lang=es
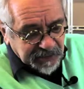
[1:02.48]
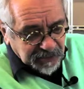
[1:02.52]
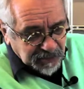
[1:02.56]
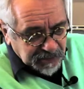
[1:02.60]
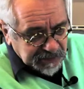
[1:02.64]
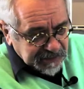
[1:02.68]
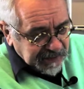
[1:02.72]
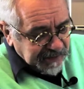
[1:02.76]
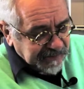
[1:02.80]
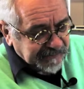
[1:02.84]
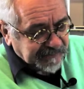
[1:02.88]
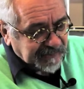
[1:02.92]

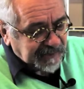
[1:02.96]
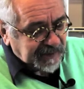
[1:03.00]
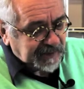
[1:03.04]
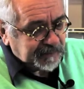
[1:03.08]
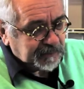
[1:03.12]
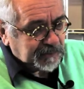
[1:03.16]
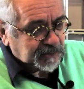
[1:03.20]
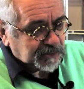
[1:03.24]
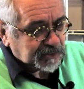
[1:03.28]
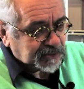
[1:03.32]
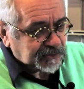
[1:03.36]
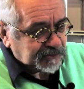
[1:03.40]
Entonces
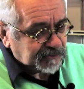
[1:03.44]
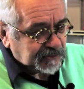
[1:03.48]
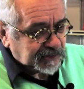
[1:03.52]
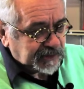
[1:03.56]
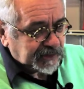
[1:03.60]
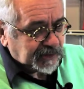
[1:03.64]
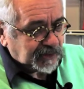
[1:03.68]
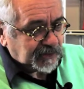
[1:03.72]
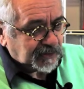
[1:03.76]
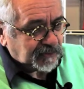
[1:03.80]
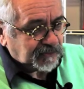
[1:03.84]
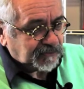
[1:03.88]
decidimos
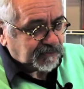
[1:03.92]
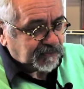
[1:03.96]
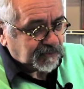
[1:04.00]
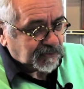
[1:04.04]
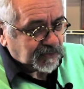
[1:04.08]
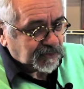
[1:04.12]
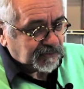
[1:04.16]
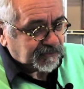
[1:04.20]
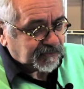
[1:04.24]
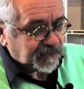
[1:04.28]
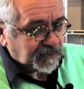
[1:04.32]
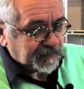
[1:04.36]

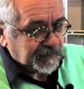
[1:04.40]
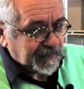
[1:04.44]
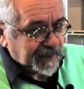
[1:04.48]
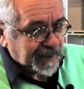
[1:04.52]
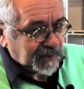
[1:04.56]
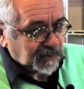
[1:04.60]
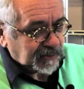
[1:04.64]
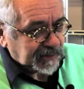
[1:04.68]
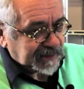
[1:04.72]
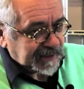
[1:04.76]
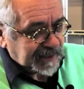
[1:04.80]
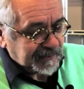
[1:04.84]

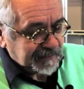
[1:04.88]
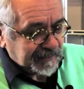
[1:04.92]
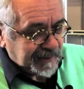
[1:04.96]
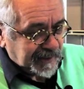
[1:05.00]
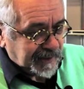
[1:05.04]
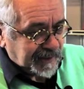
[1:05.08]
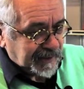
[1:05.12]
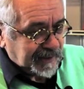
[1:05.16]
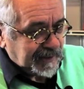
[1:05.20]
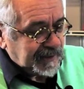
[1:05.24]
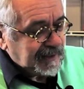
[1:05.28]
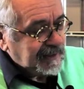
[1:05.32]
conformar lo que se
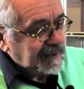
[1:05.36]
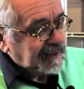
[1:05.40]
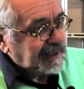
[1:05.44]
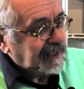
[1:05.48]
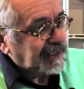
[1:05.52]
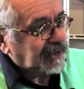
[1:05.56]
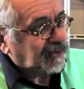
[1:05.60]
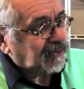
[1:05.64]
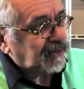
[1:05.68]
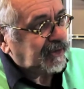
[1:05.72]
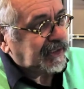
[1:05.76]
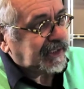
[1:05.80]
llama
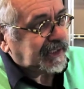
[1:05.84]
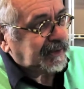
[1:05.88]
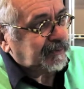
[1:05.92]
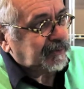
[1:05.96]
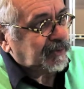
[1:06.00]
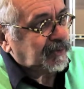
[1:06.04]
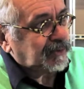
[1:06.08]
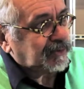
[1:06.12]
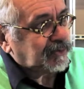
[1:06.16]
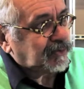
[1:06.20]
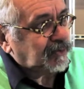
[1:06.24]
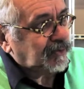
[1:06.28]
el
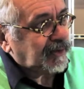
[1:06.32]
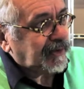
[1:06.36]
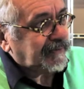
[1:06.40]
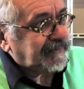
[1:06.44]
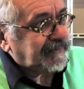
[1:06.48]
colectivo Todo